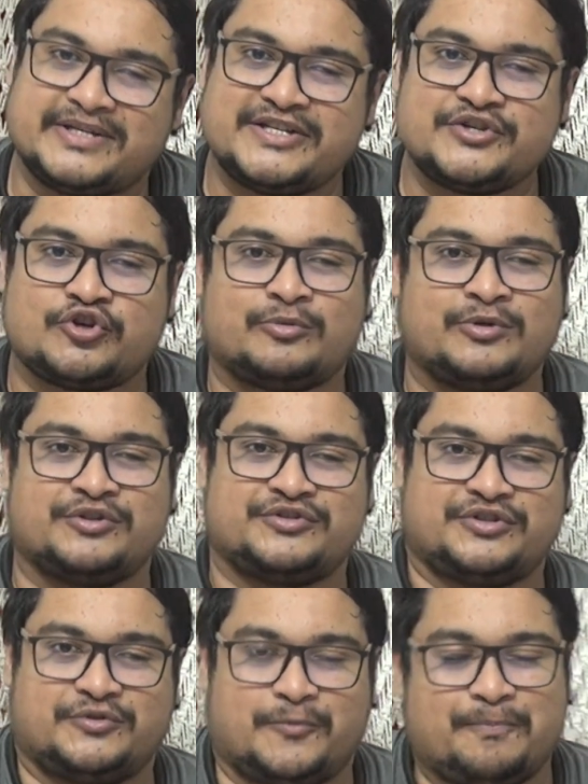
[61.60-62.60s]
বেশি
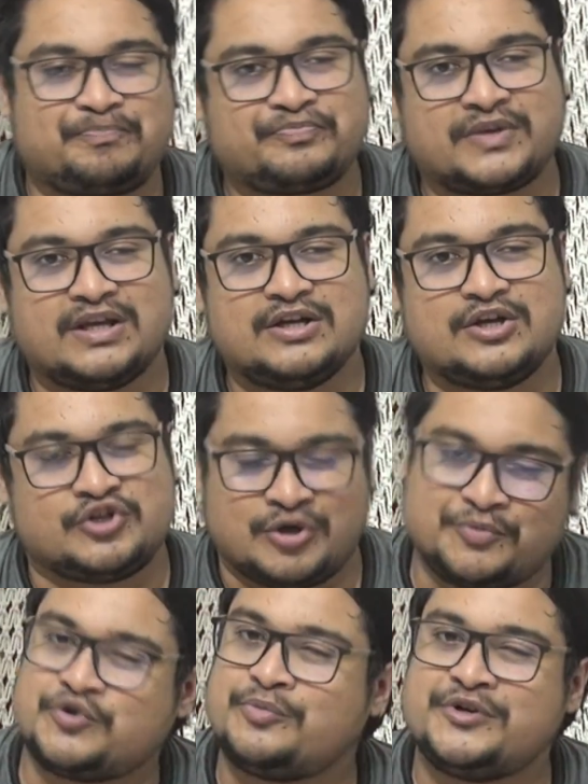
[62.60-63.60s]
সমালোচিত
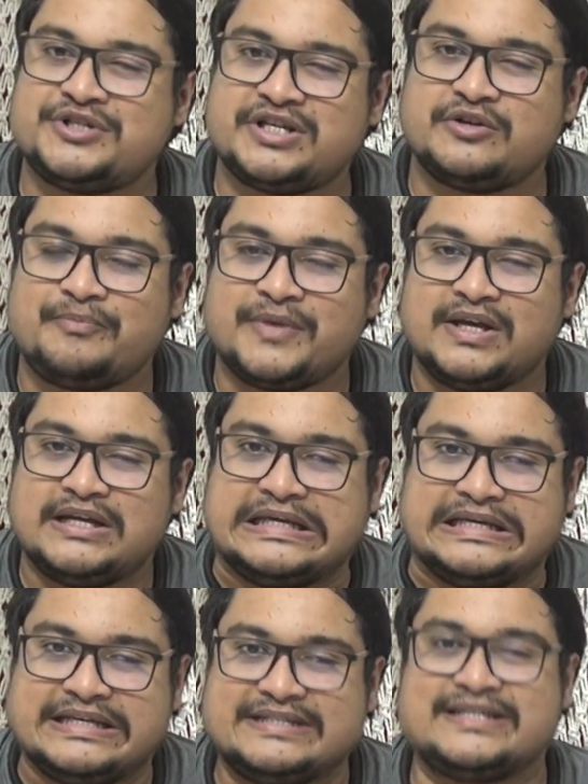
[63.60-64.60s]
সবসময় ছিল
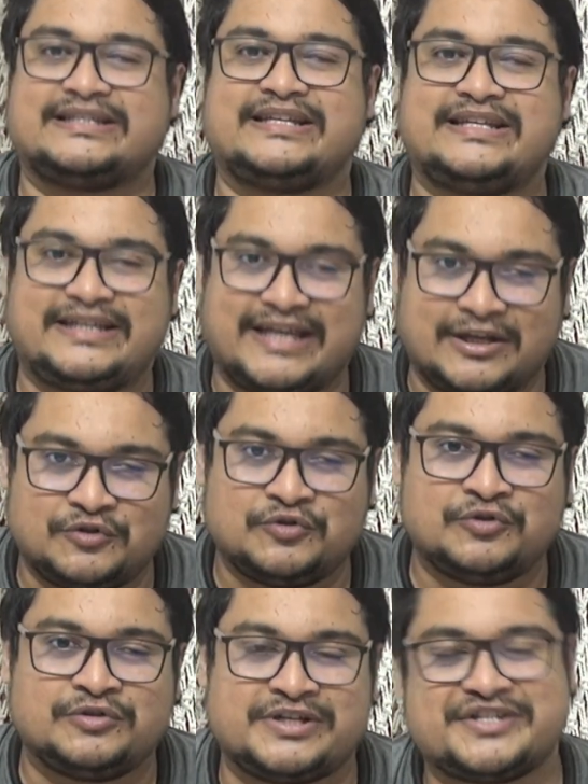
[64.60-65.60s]
যে তিনি কেন
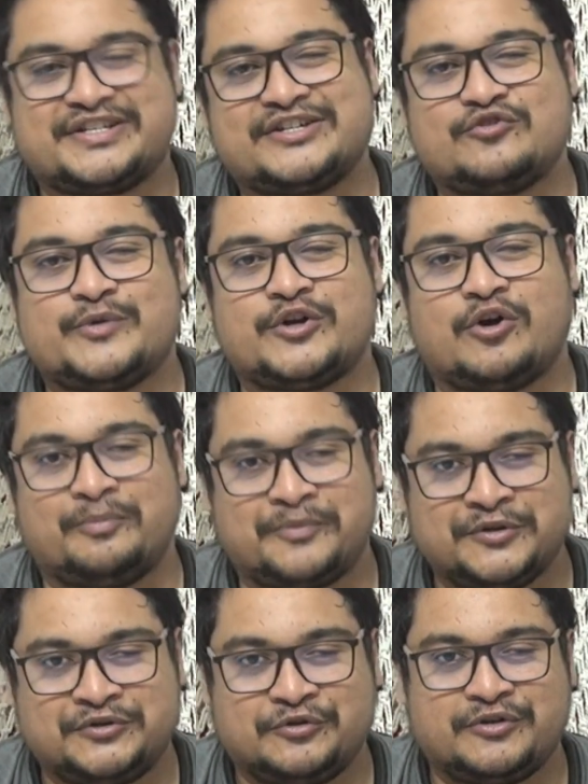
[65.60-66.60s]
ড্রেসিং রুমের
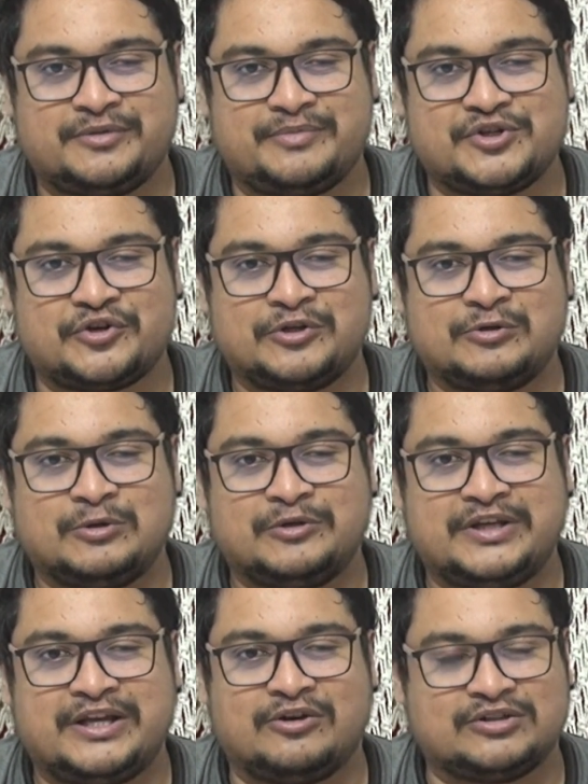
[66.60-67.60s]
অভ্যন্তরীণ বিষয়গুলো
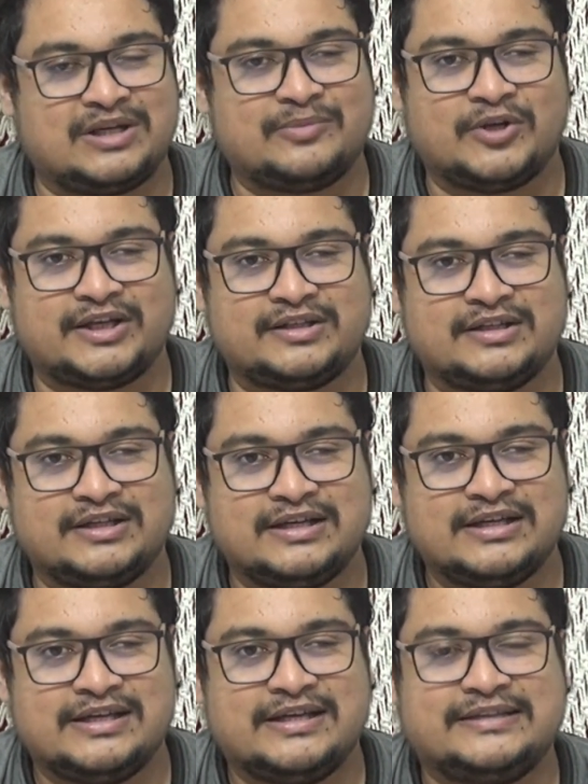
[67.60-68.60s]
নিয়ে কথা বলেন
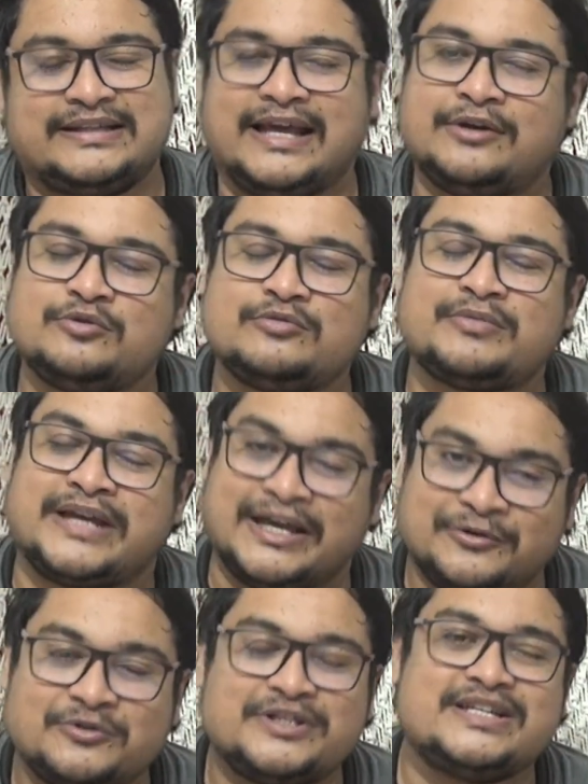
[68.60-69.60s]
কেন
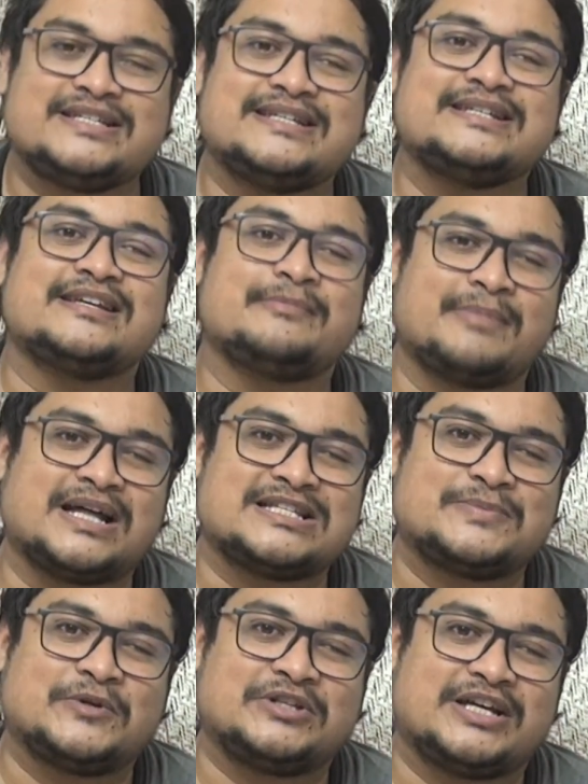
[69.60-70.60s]
কেন তিনি সিরিজের
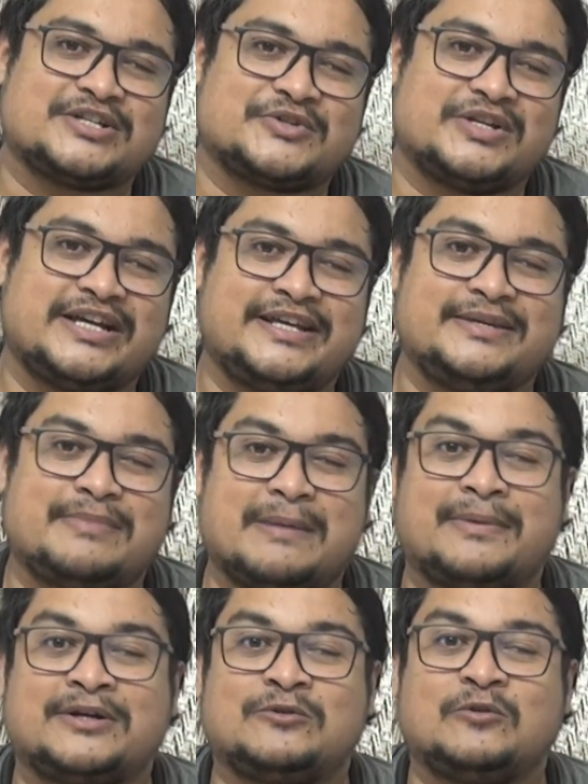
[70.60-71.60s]
মাঝপথে আসলে এই
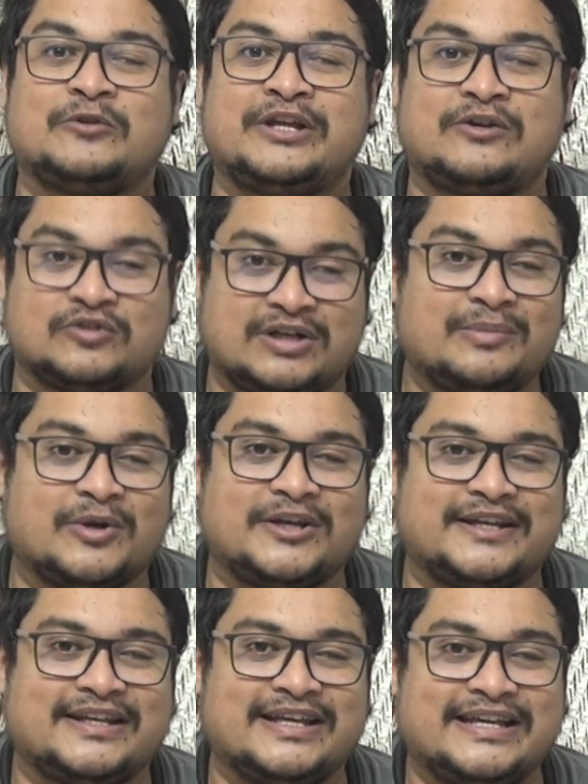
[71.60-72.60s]
ব্যাপারগুলো নিয়ে কথা
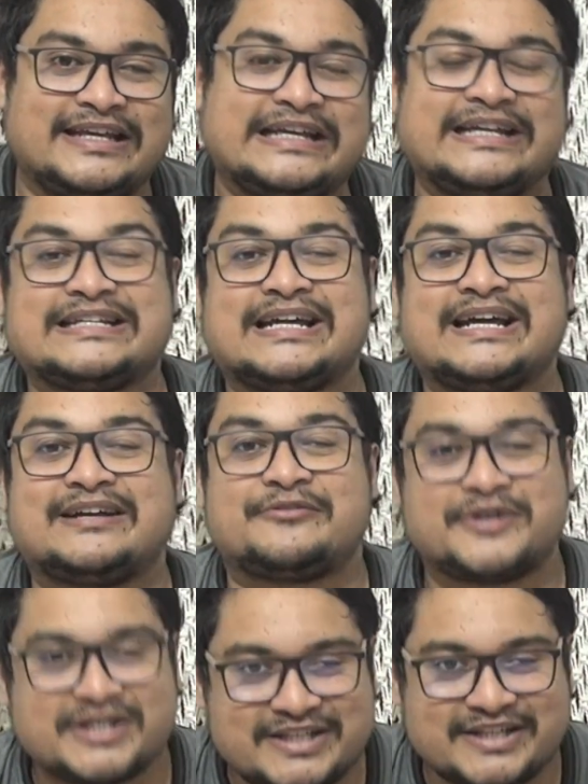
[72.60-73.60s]
বলেন এটা
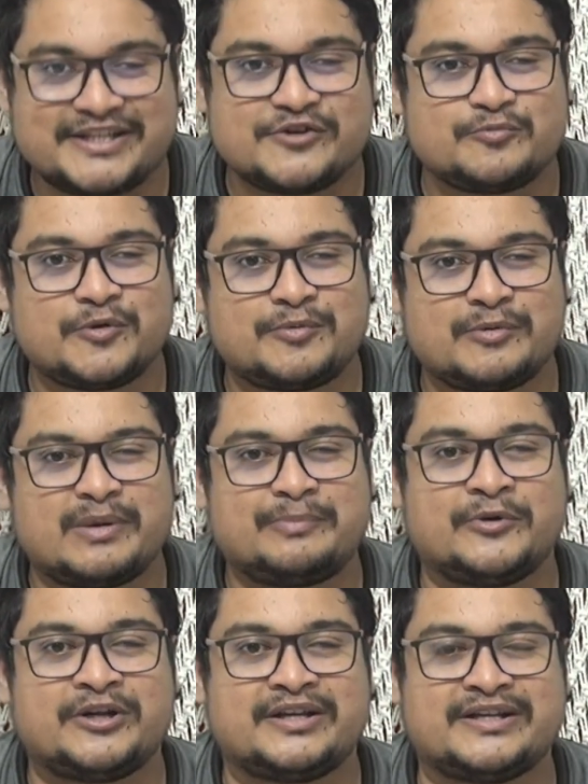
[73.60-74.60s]
ক্রিকেটারদের উপর প্রভাব
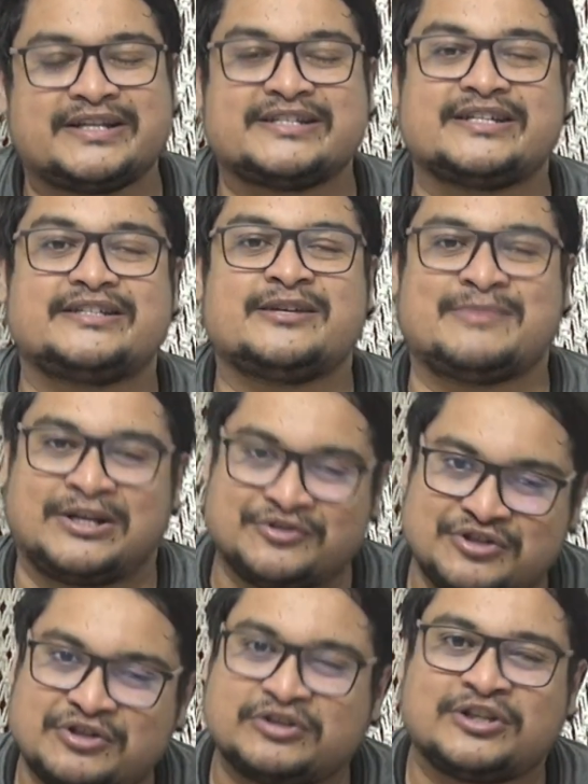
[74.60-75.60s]
পড়ে ক্রিকেটারদের
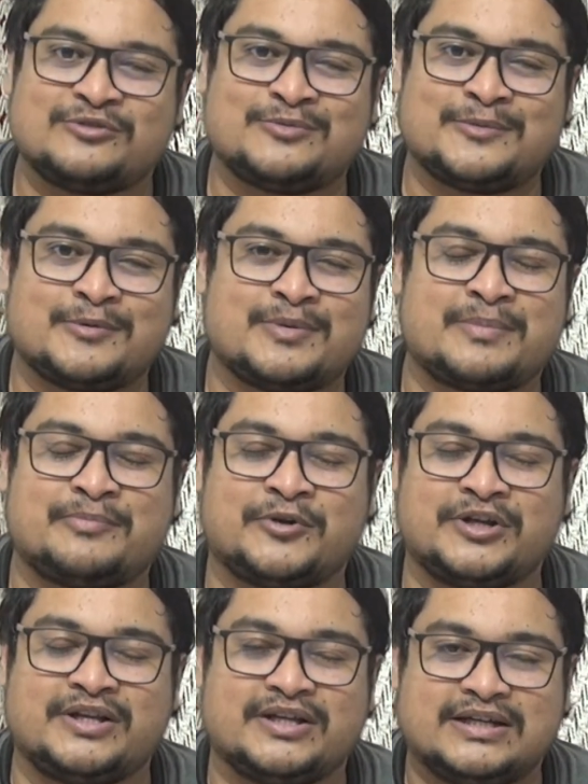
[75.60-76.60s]
মানসিকতার উপর প্রভাব পড়ে